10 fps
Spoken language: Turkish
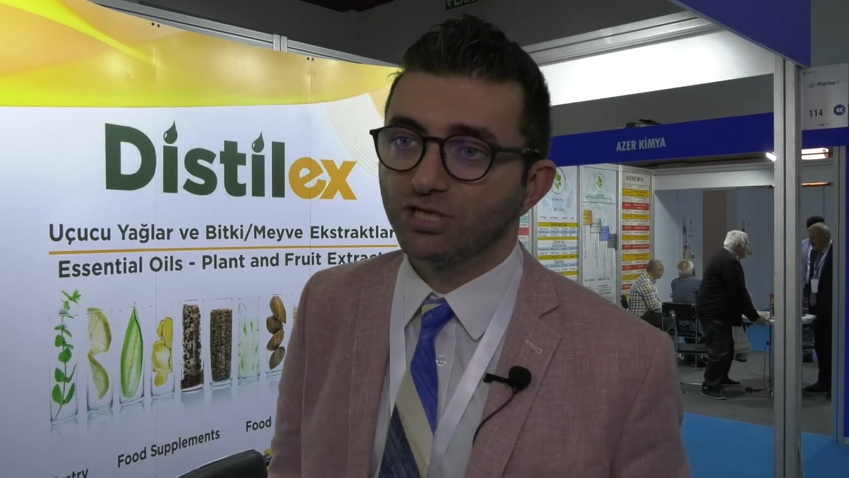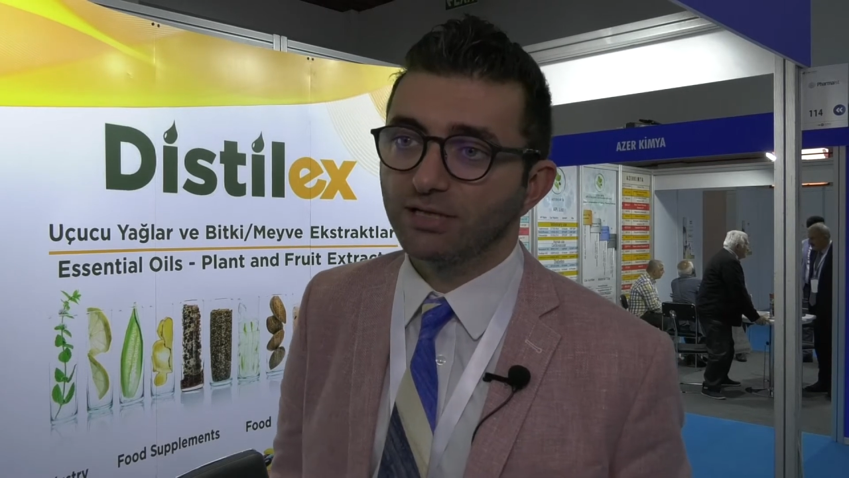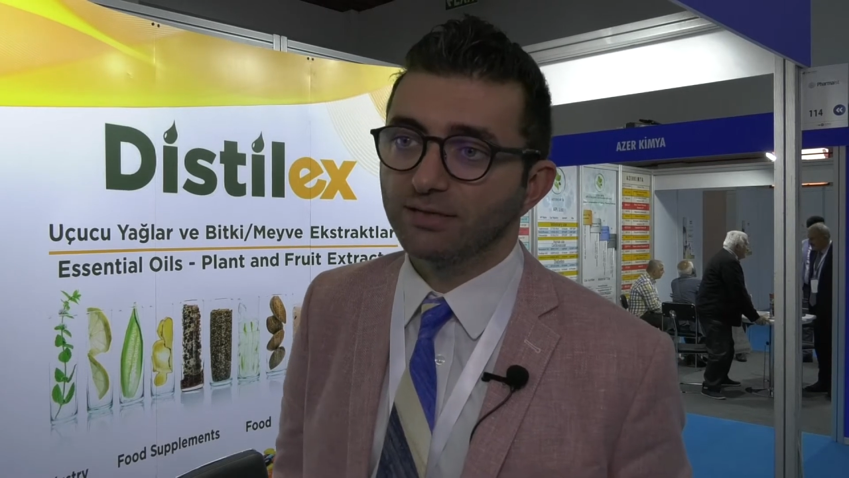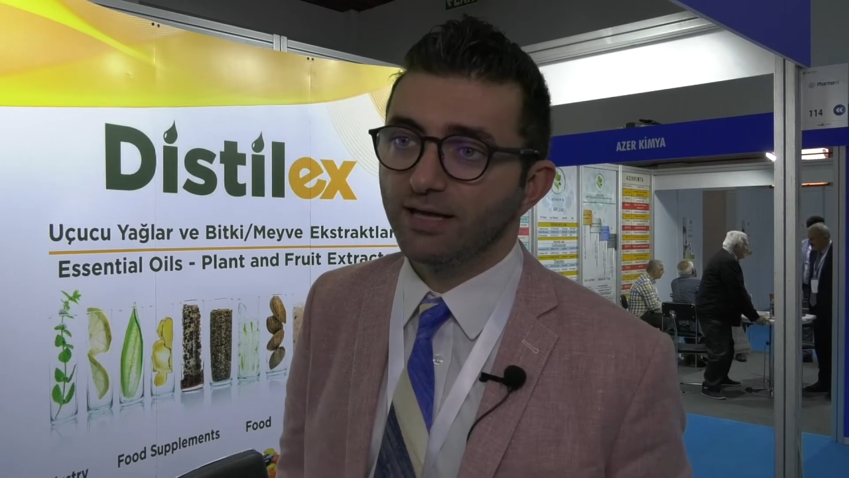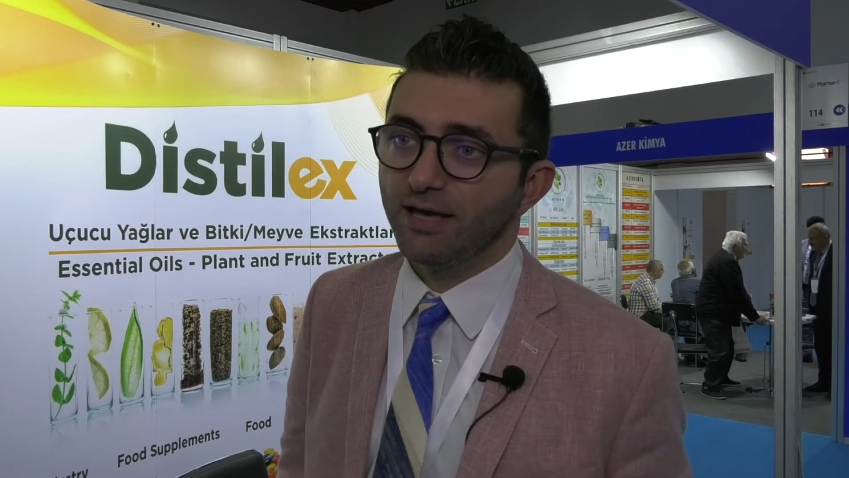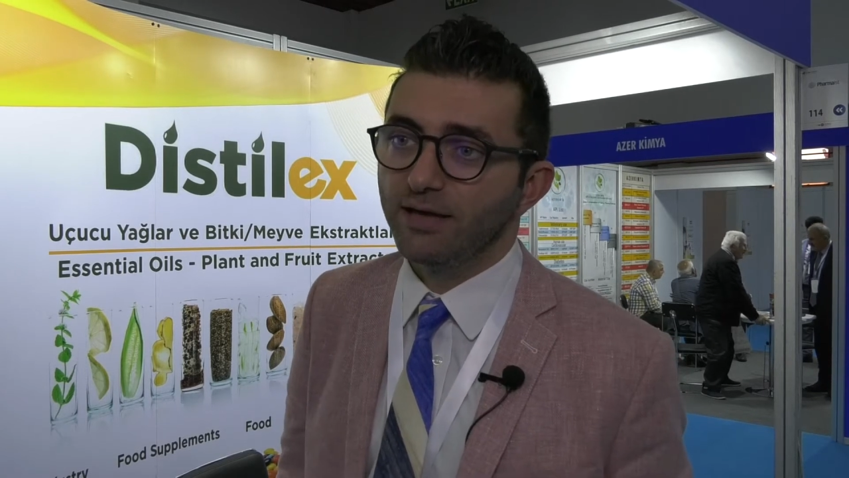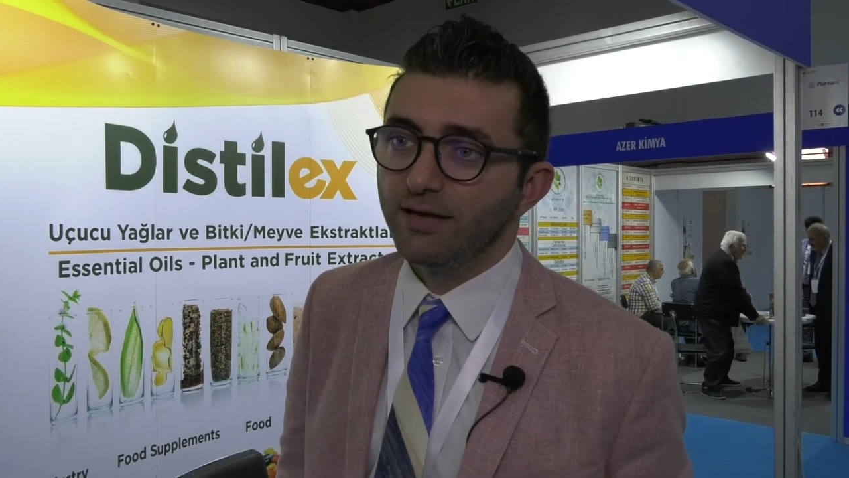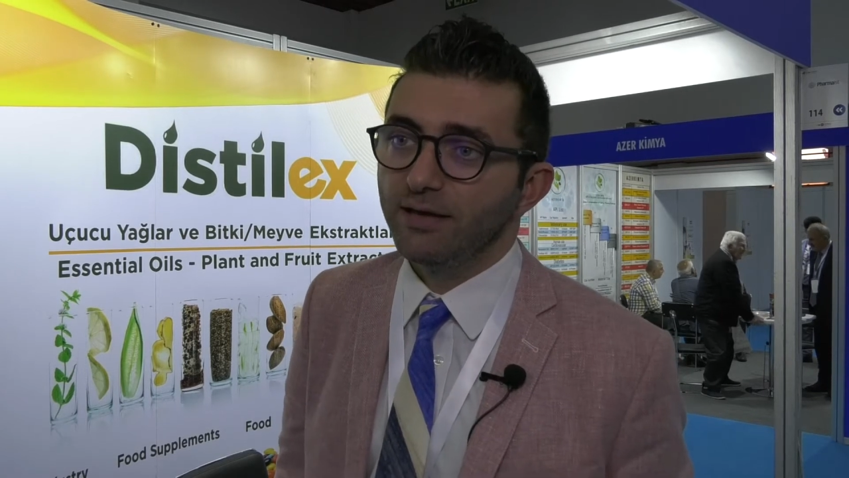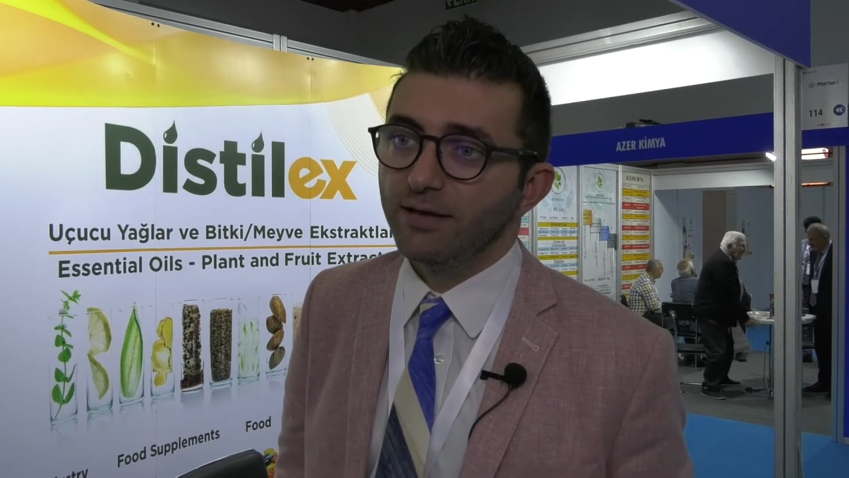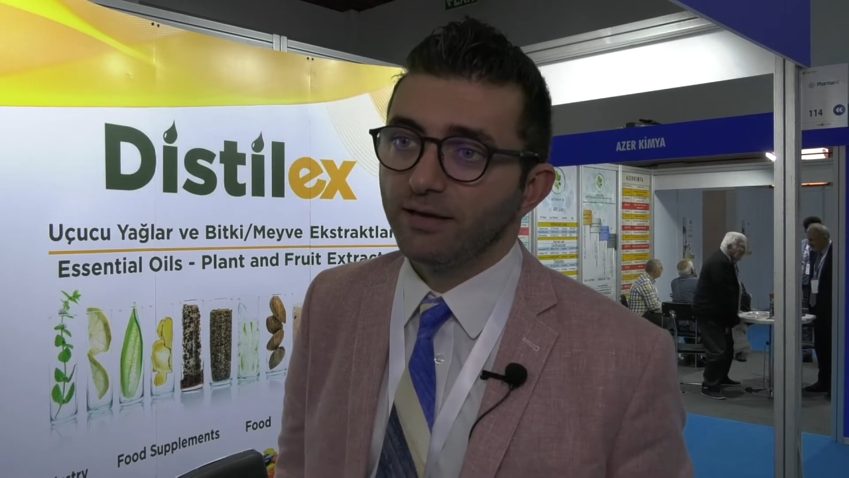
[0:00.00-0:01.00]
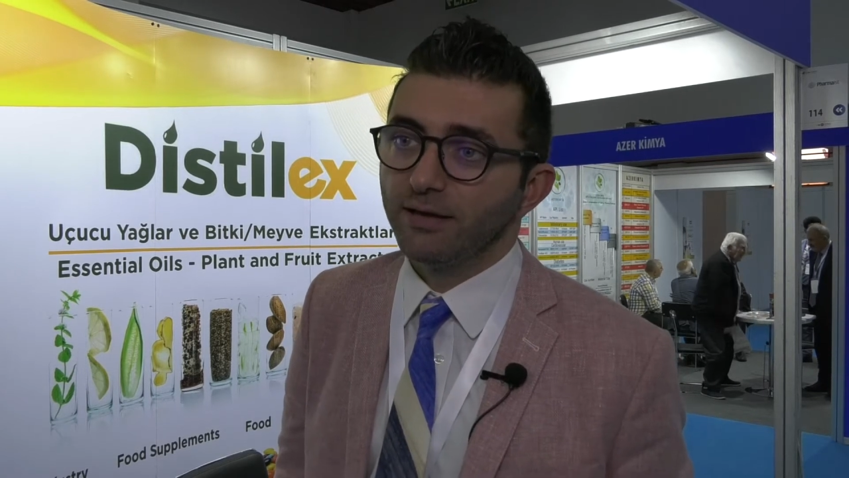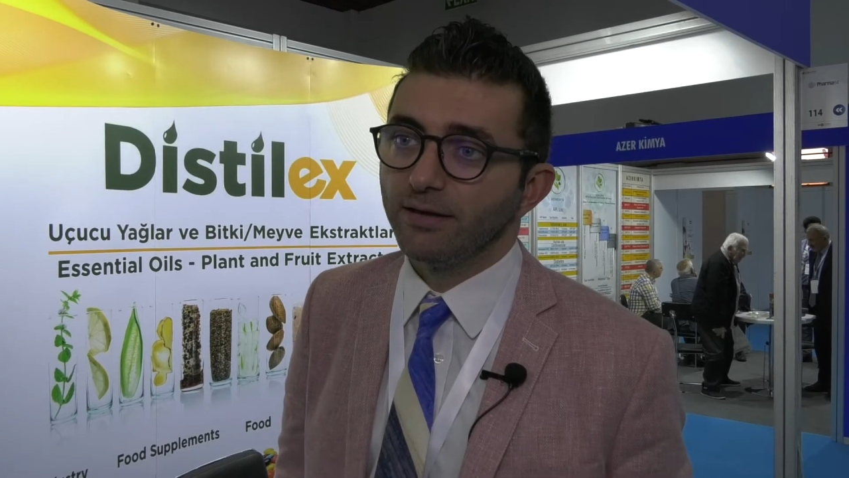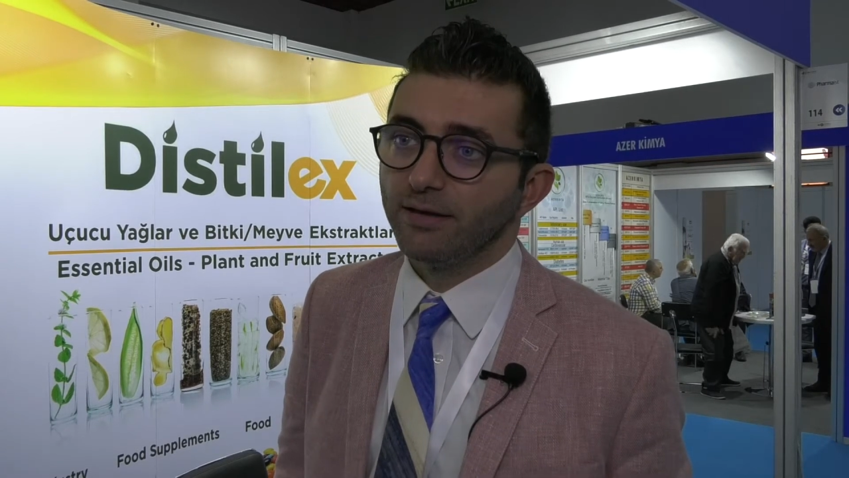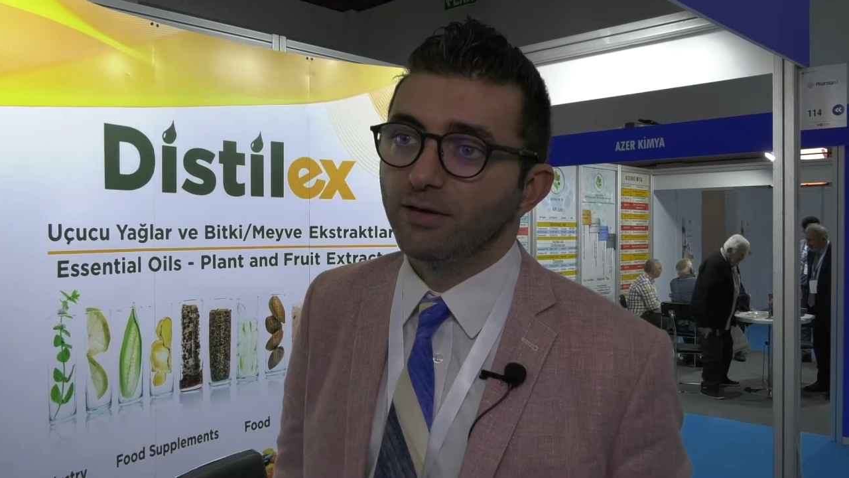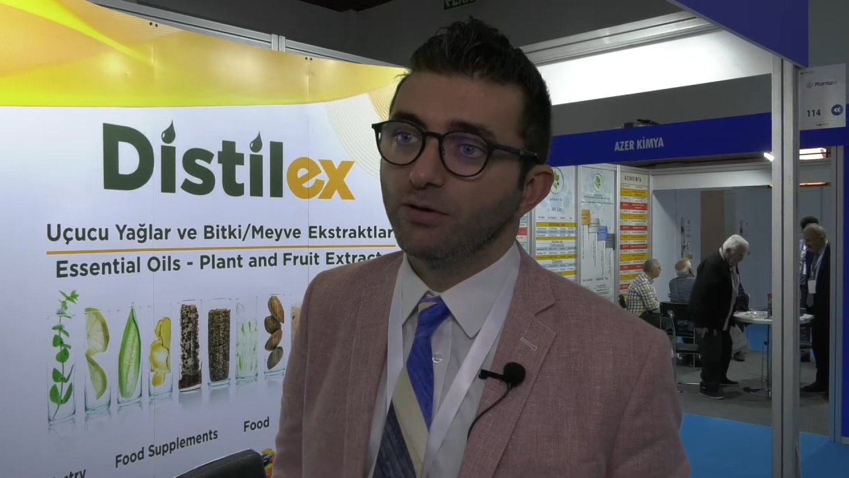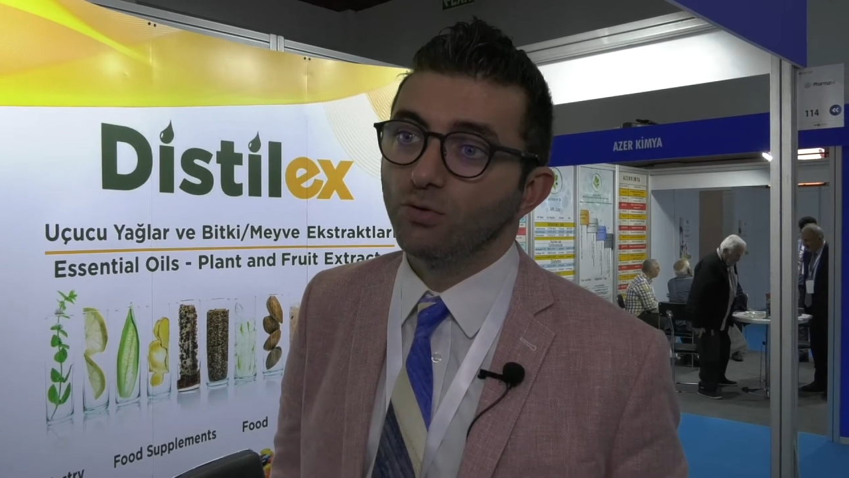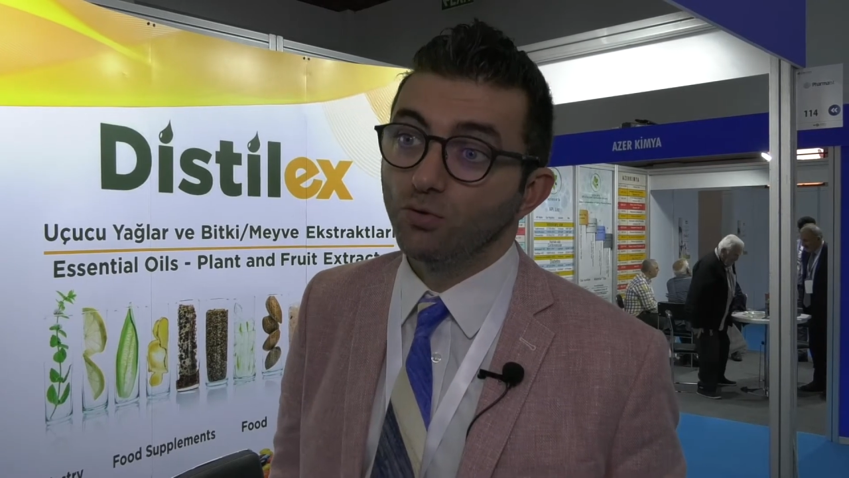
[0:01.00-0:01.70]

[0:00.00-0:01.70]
şekilde e,